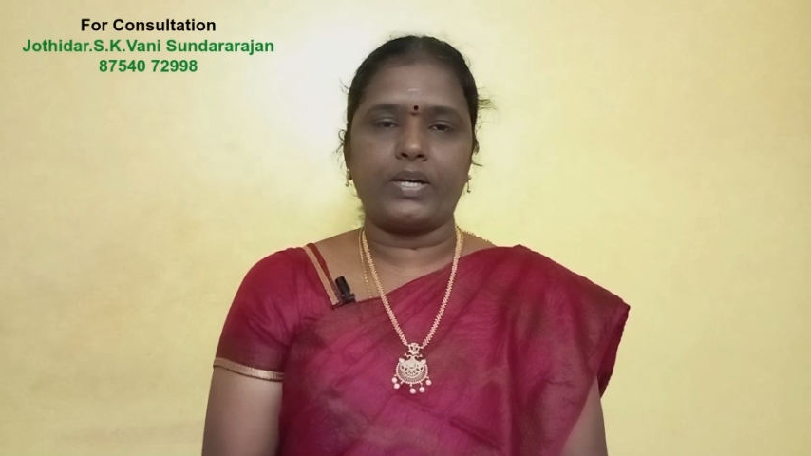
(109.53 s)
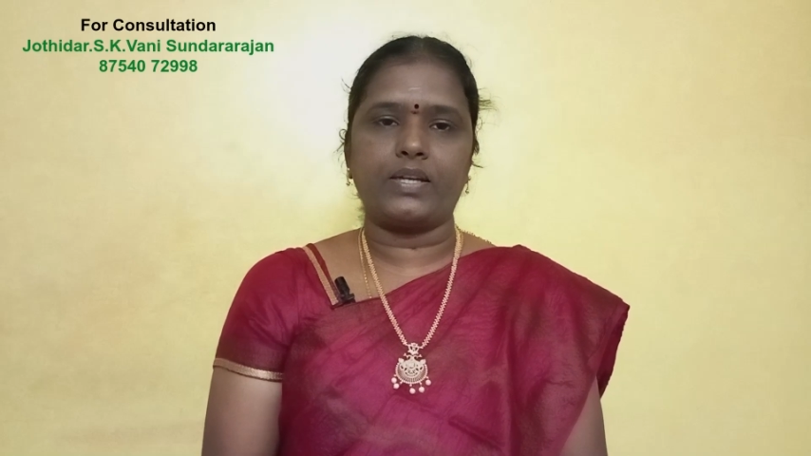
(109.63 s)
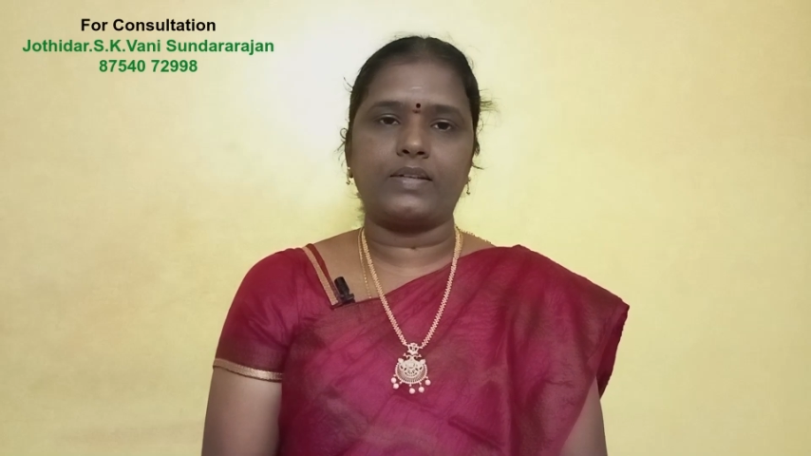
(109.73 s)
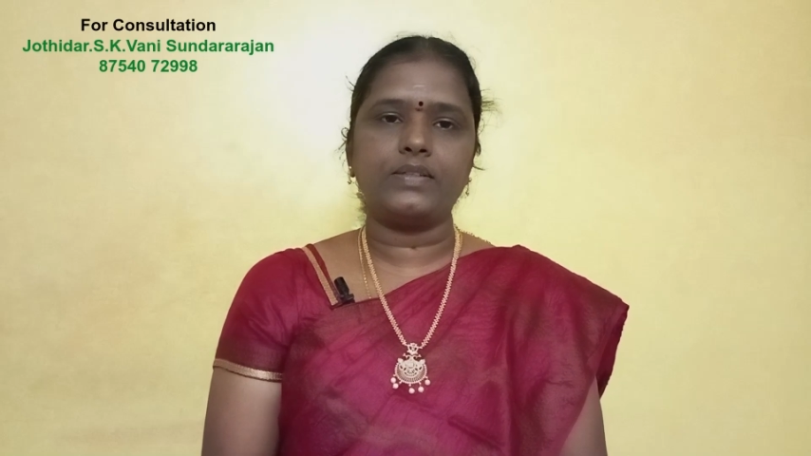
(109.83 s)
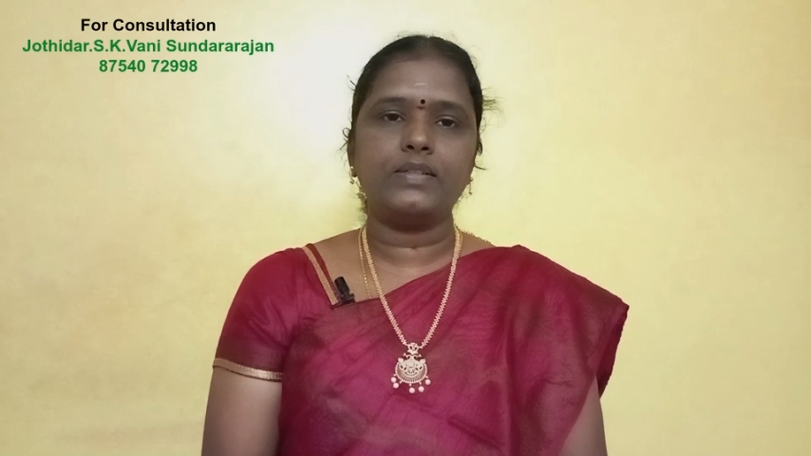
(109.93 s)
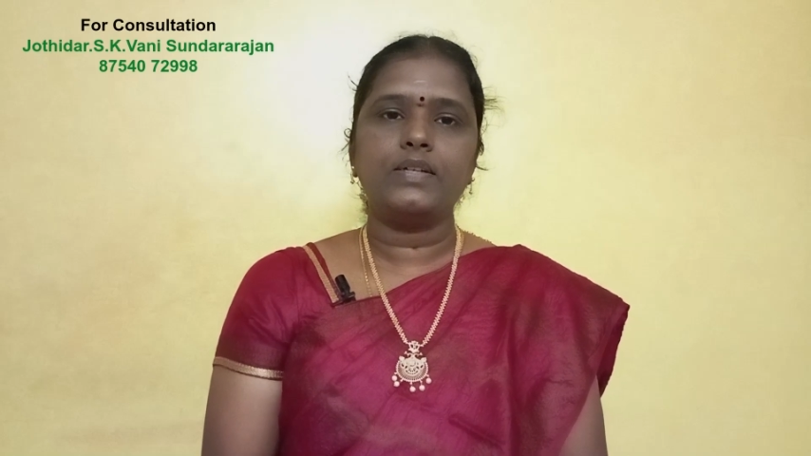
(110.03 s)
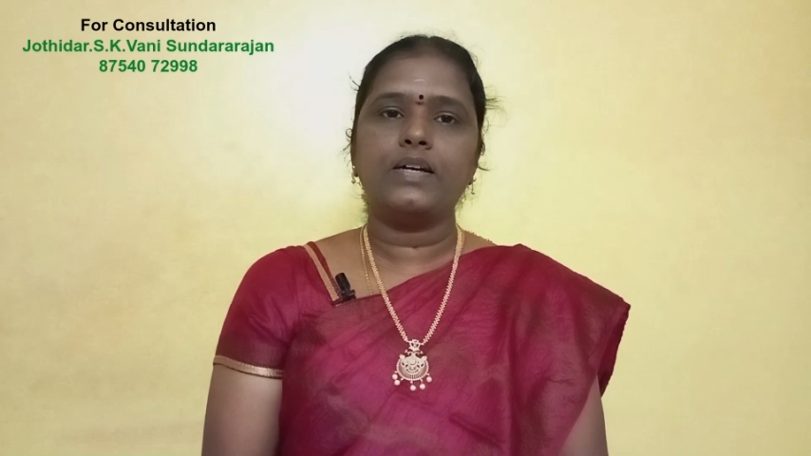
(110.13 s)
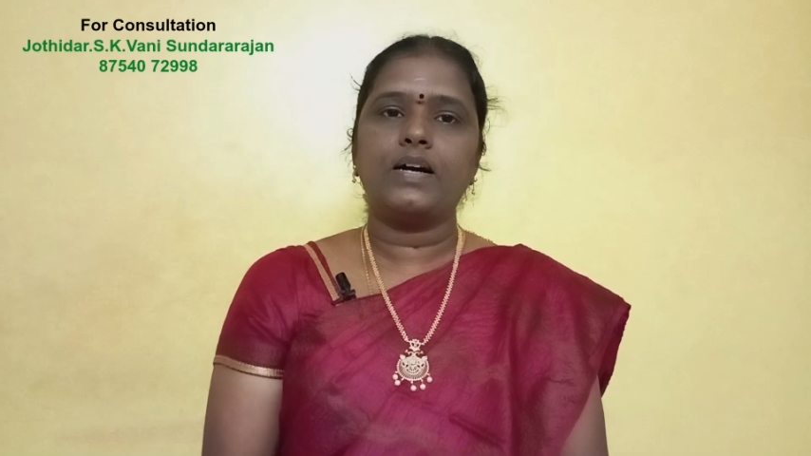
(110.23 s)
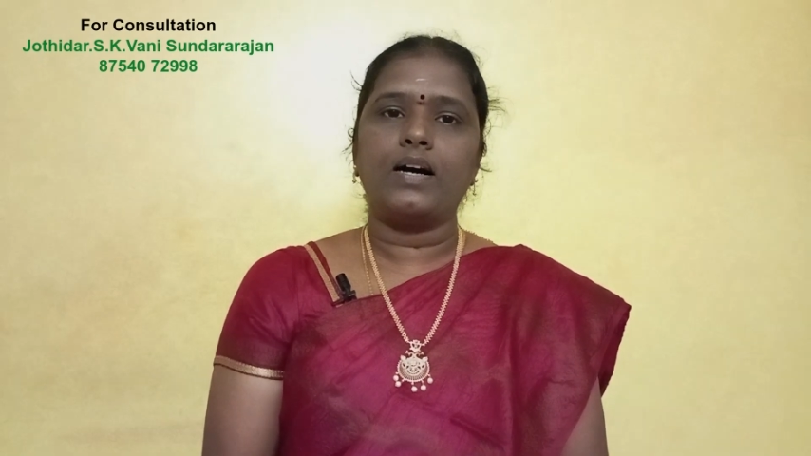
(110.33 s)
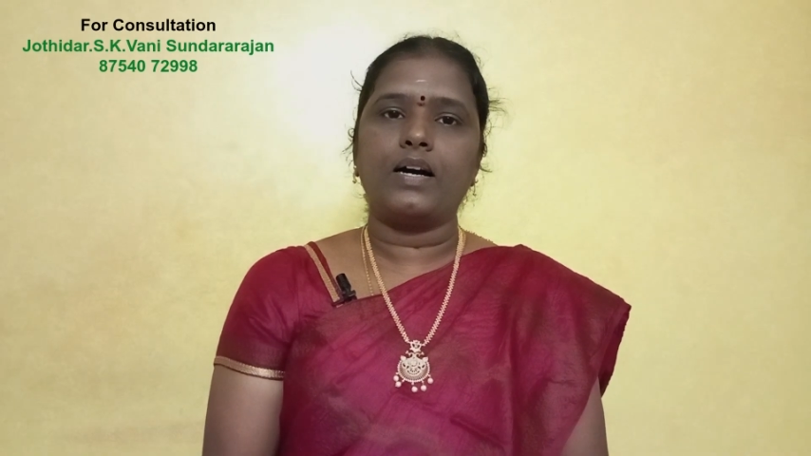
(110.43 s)
பண்ணிக்கிட்டு
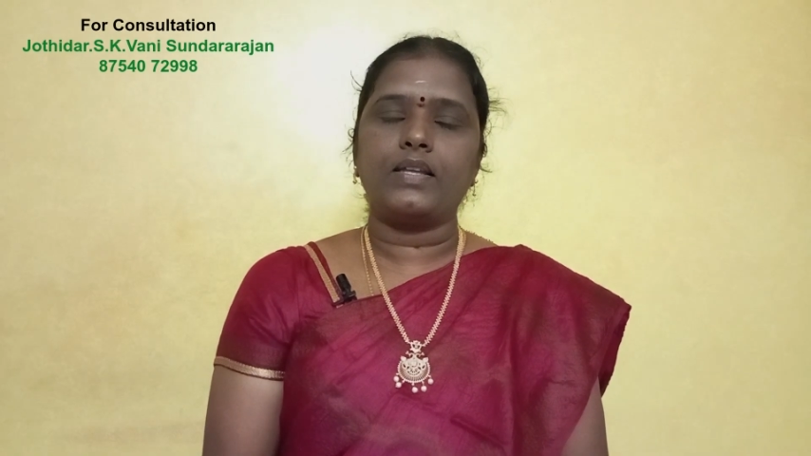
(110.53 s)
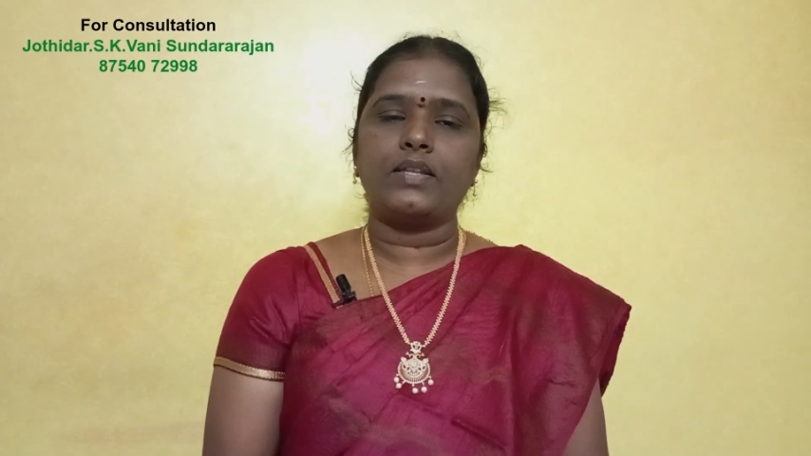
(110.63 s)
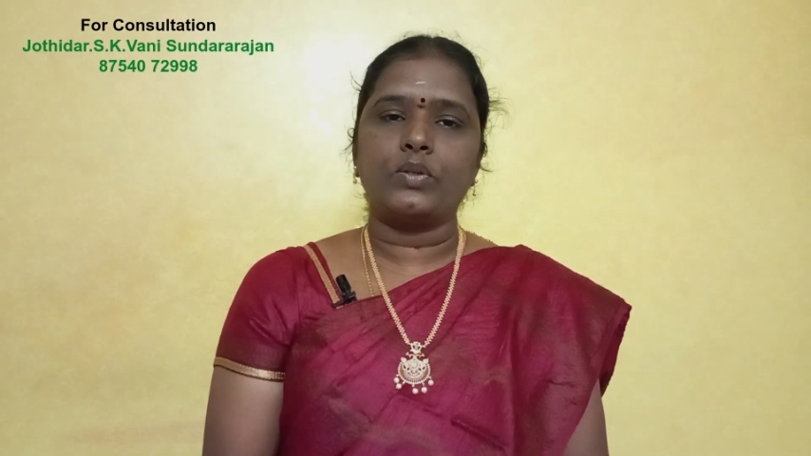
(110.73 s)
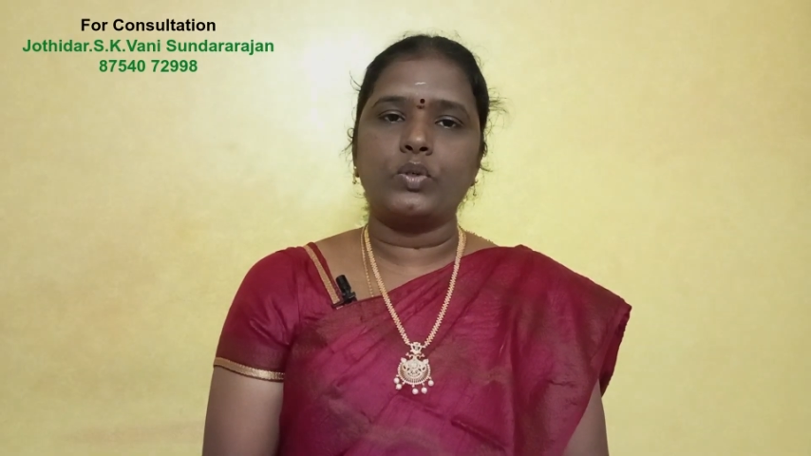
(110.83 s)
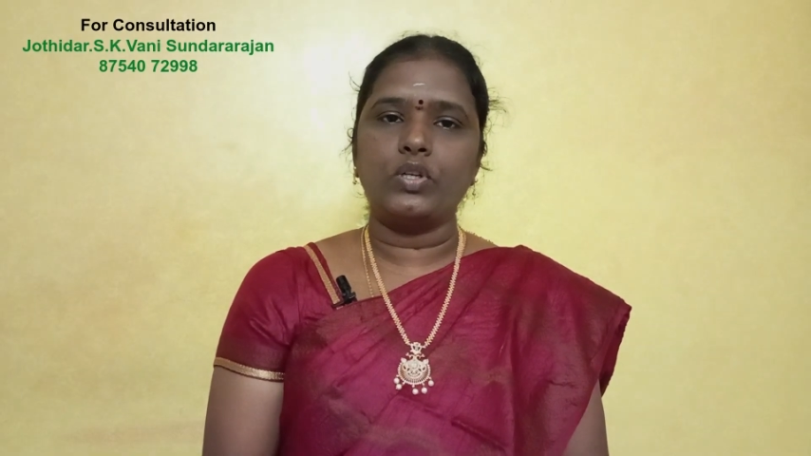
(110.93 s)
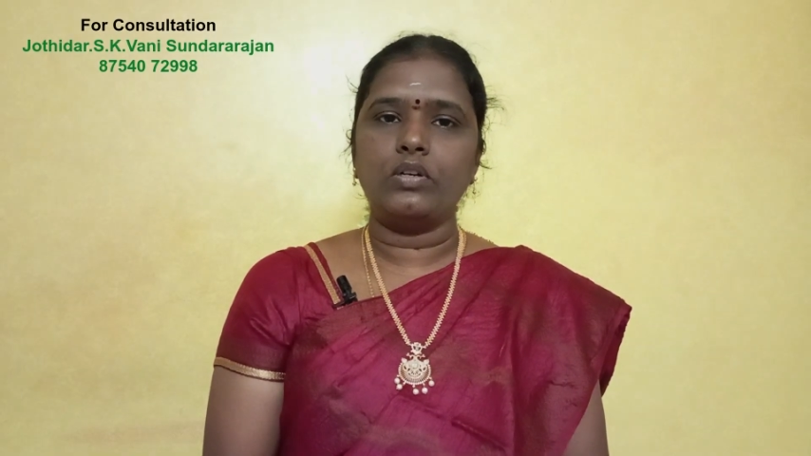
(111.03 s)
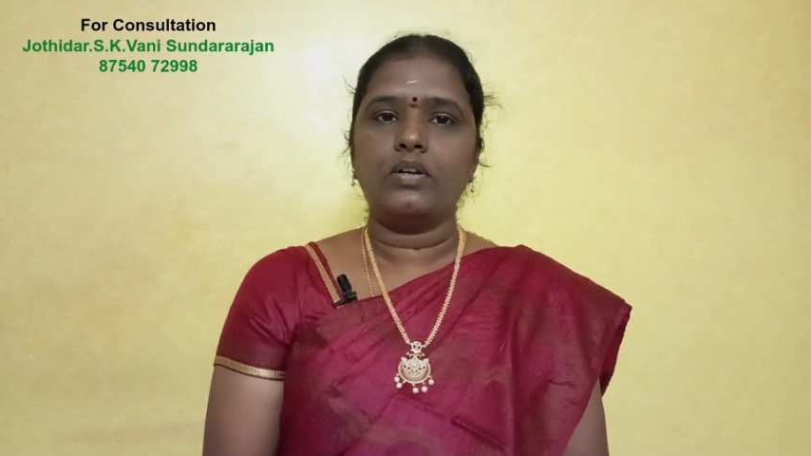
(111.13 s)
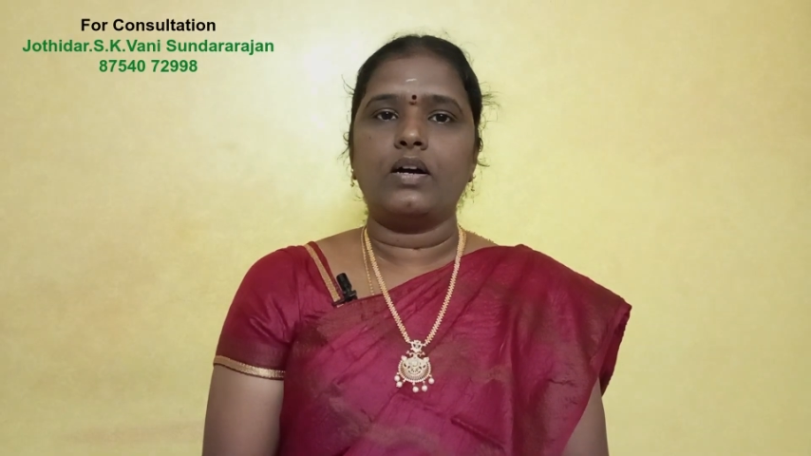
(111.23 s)
இந்த குரு